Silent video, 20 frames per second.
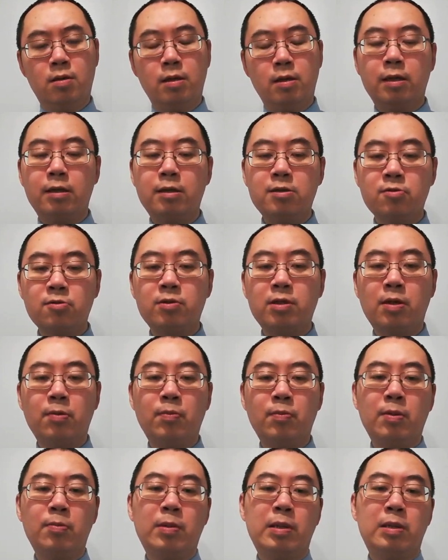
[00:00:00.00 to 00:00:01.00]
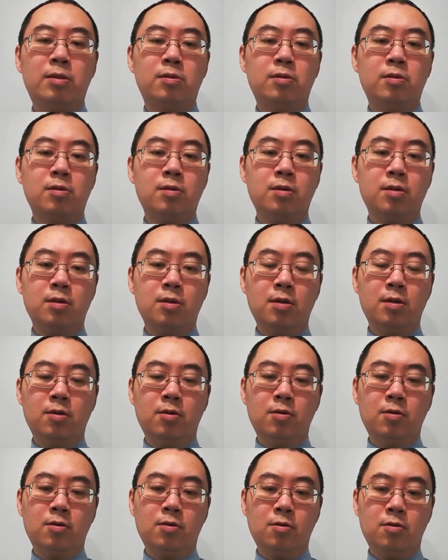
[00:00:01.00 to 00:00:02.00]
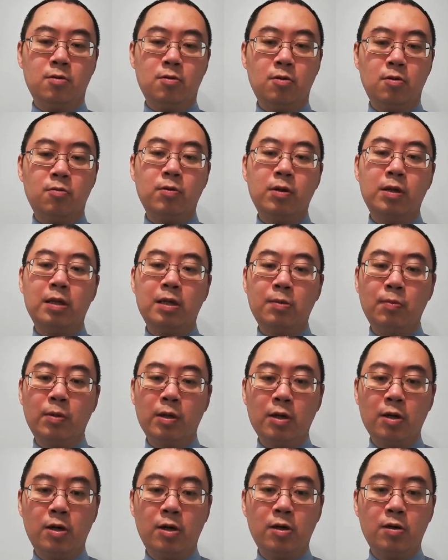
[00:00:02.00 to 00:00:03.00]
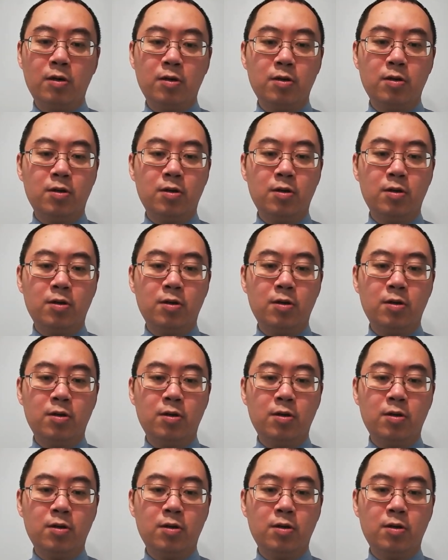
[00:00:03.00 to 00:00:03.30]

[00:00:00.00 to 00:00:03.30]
那弟兄姐妹们，我问你们了。